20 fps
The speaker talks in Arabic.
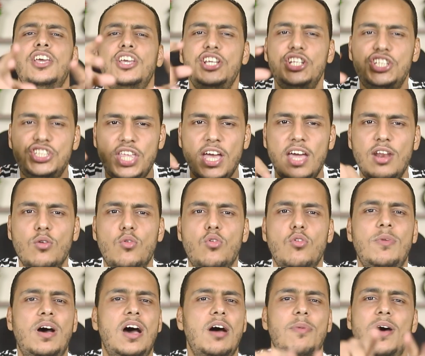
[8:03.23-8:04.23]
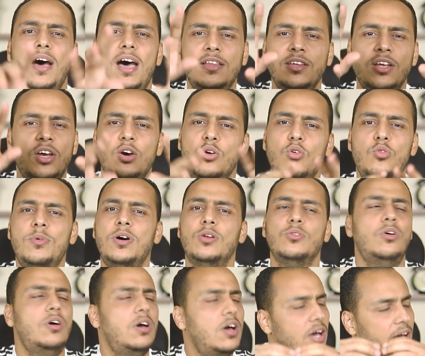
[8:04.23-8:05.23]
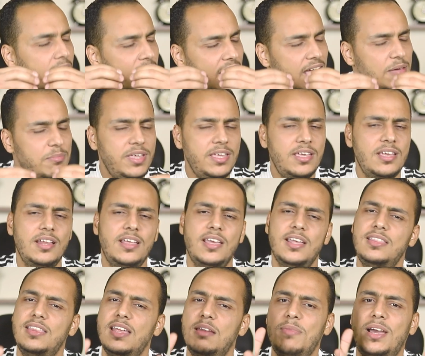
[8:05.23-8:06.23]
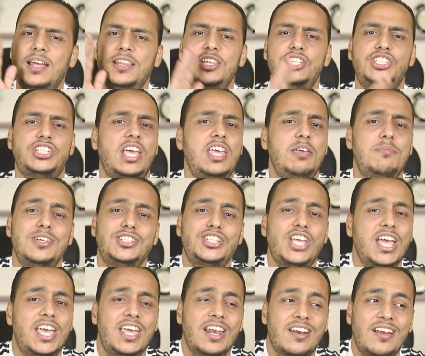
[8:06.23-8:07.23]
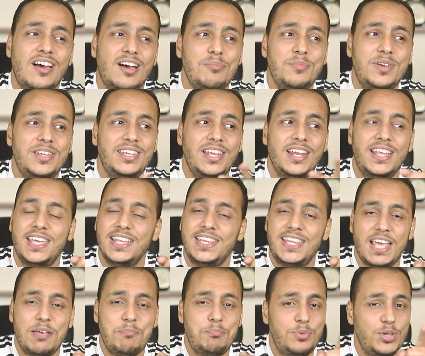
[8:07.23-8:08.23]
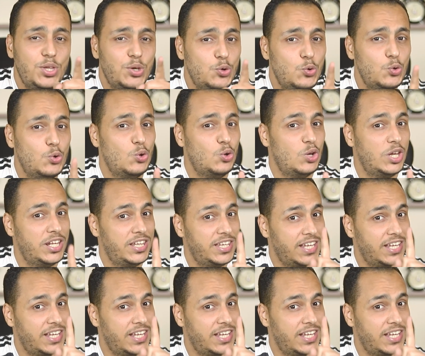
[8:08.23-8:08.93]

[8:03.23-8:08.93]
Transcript: يشتركوا مع بعض وموضوع جميل جدا ما عنديش أي مشاكل رغم أن الكتاب بيقول